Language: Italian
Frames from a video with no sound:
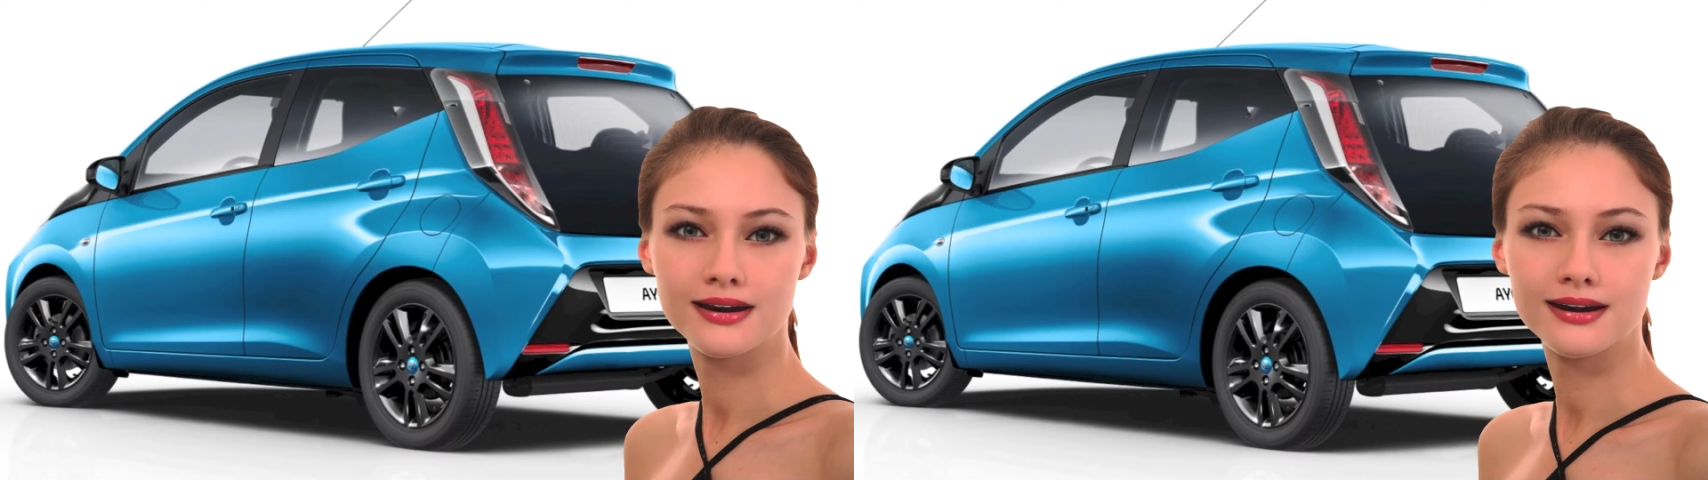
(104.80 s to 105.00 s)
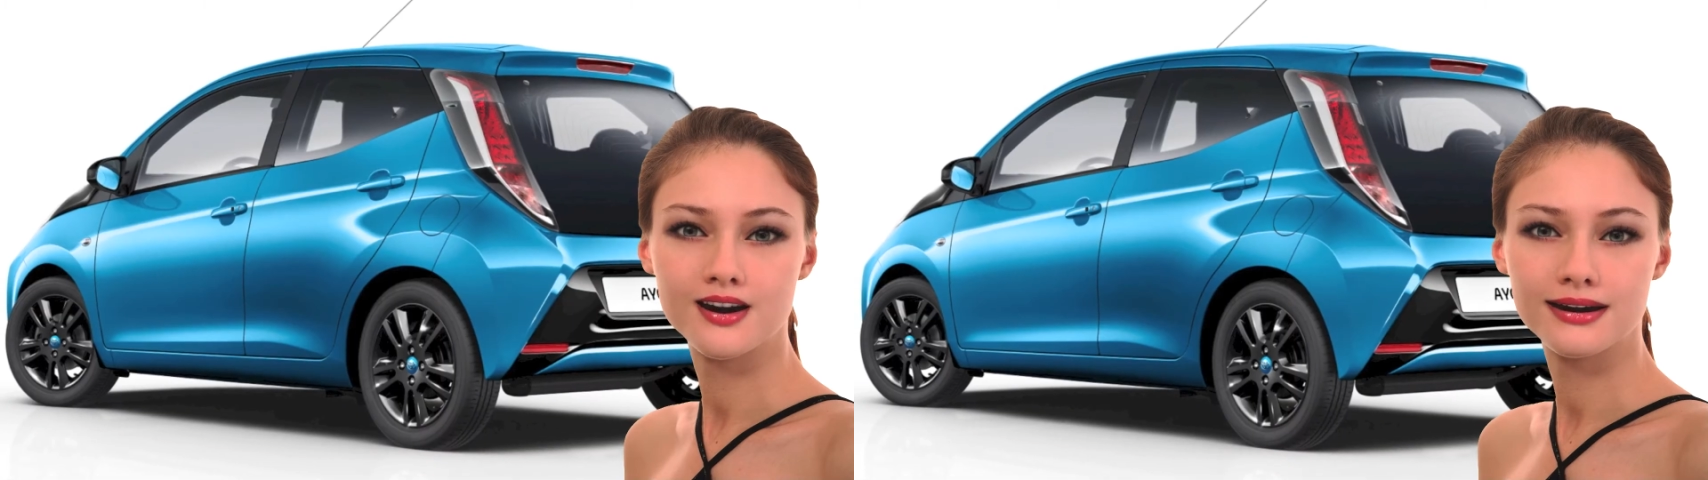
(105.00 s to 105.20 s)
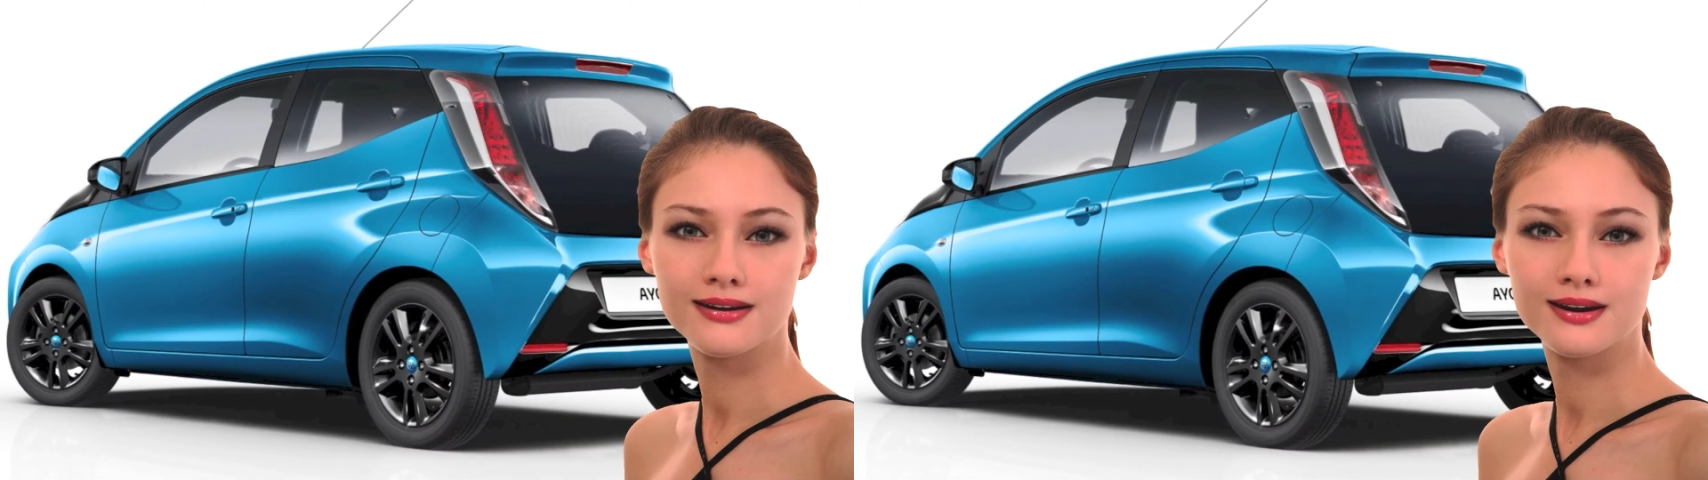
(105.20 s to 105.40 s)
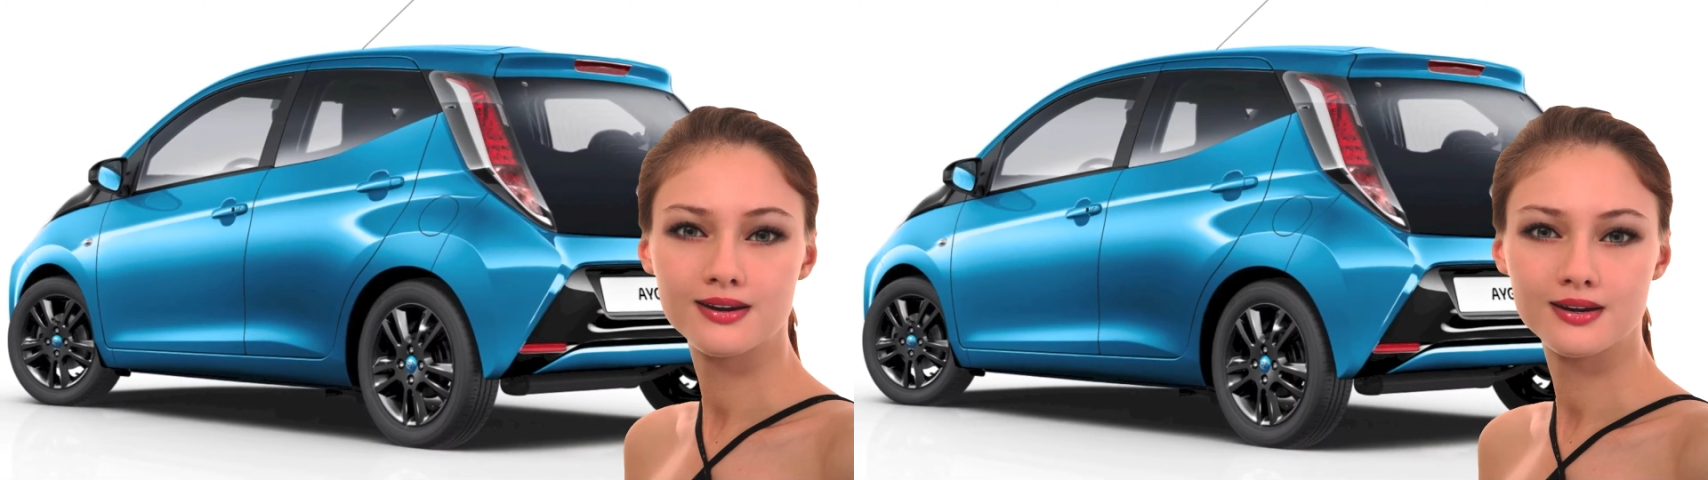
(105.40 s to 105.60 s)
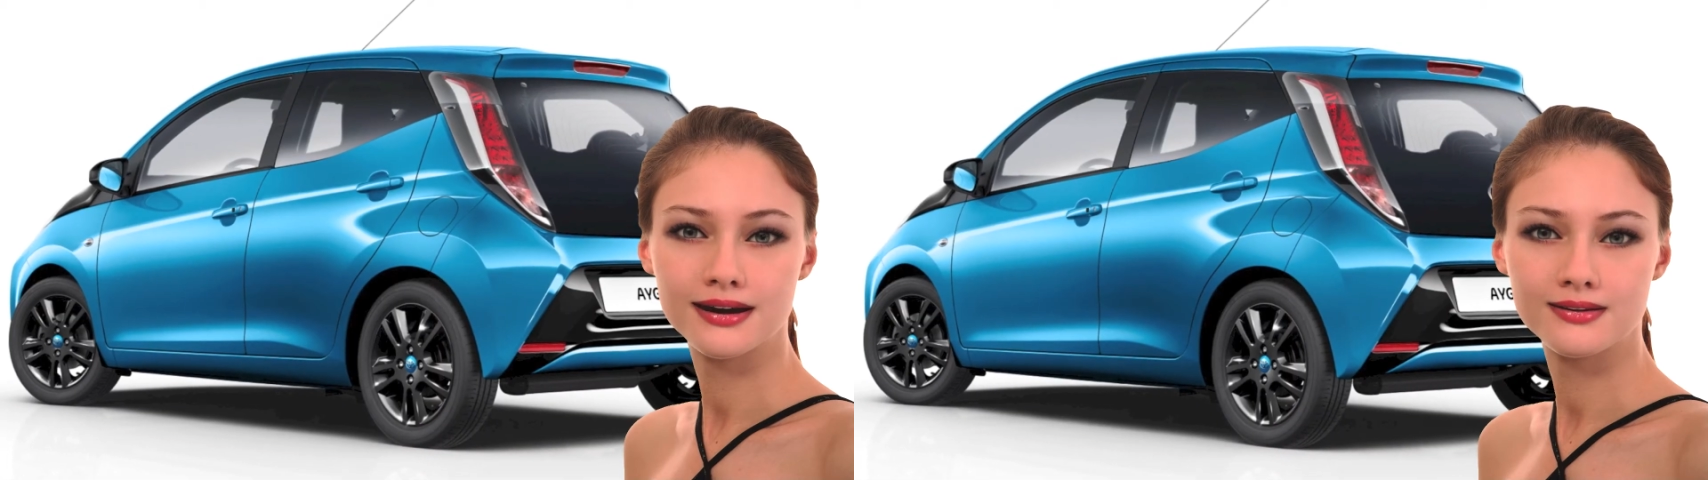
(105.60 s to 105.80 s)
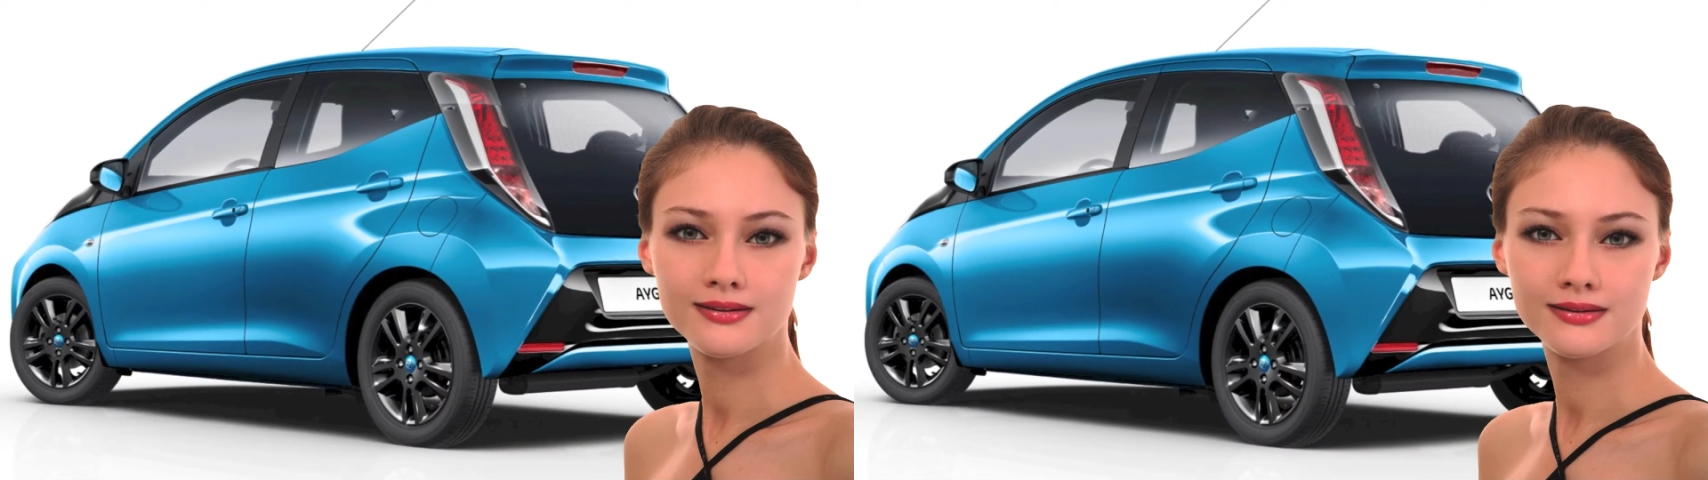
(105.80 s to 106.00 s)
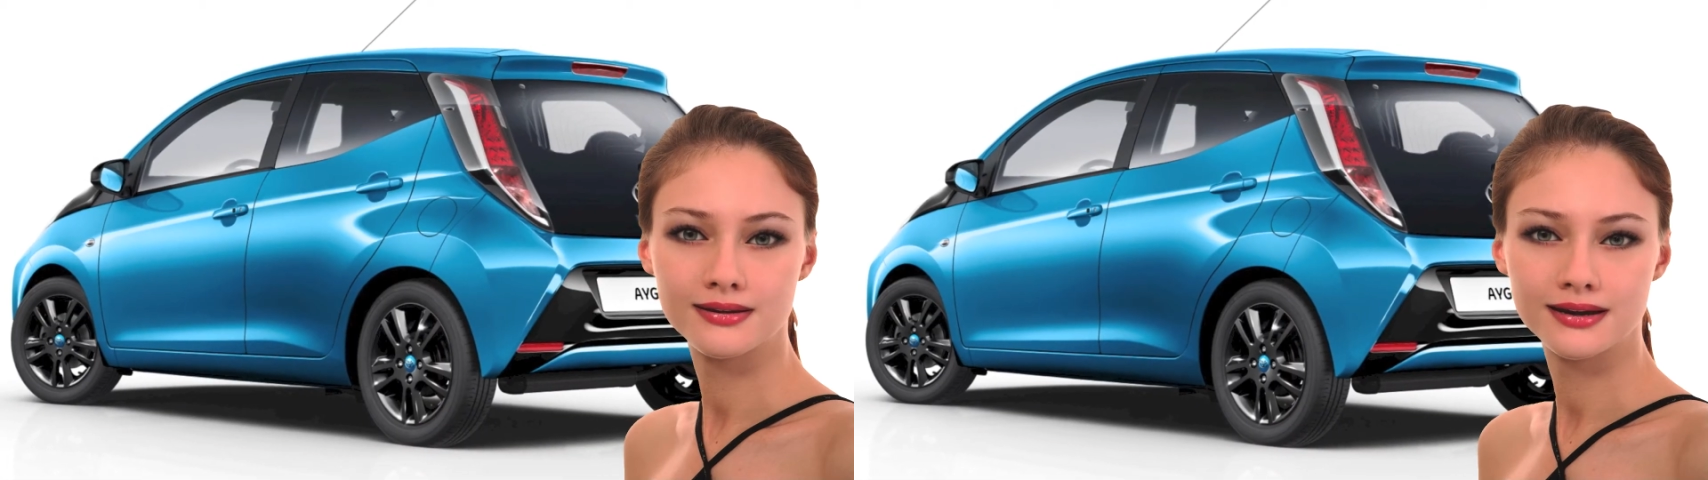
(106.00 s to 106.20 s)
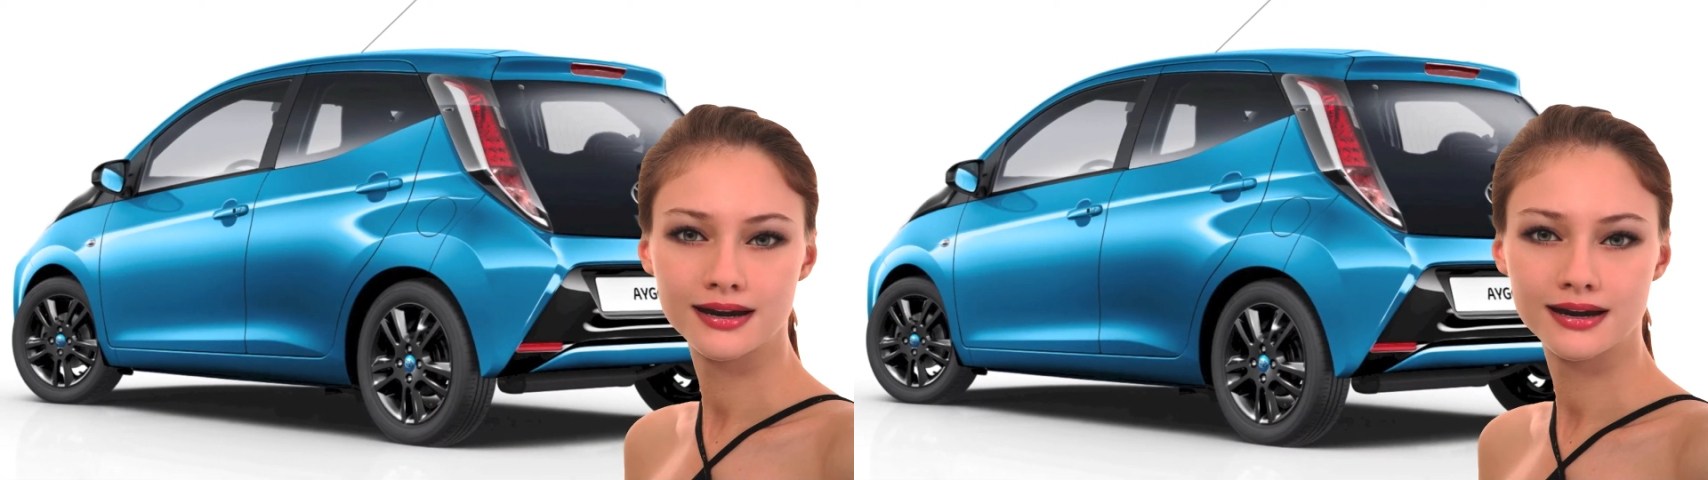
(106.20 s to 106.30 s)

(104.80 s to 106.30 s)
al chilometro di CO2,